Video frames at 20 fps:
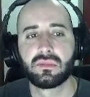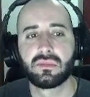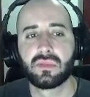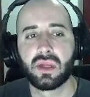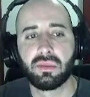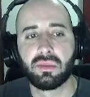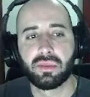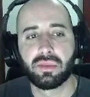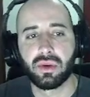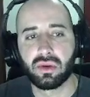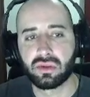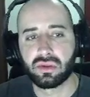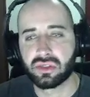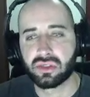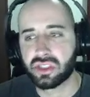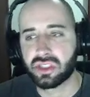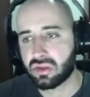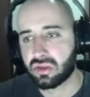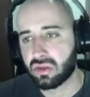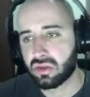Pronto, eu
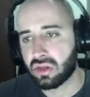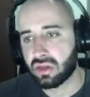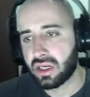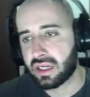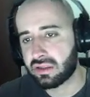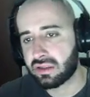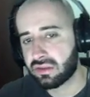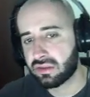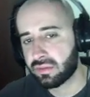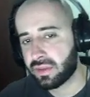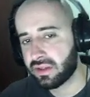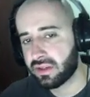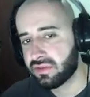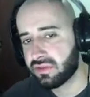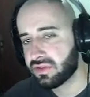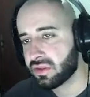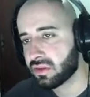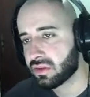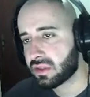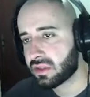já estou logado no
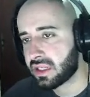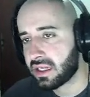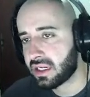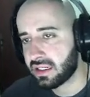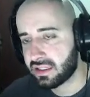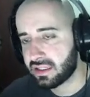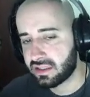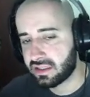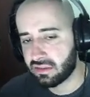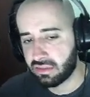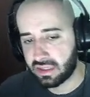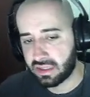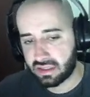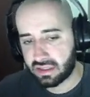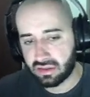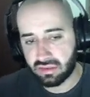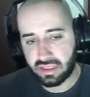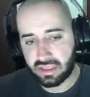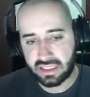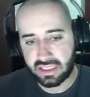perfil, tá? Esse é o
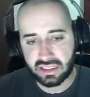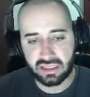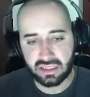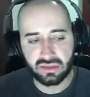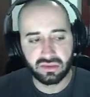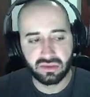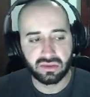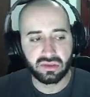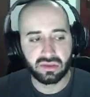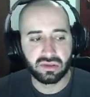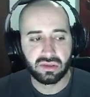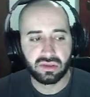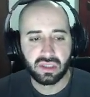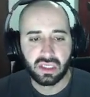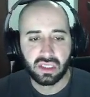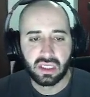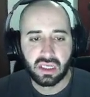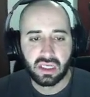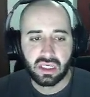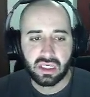método mais seguro
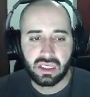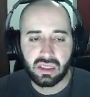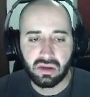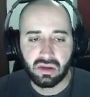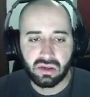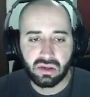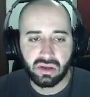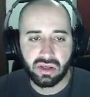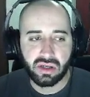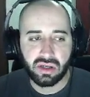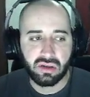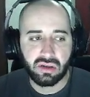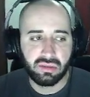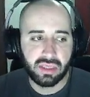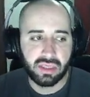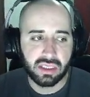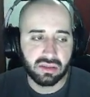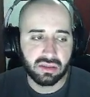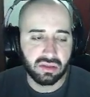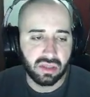e é o que eu
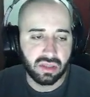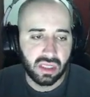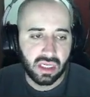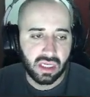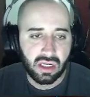recomendo.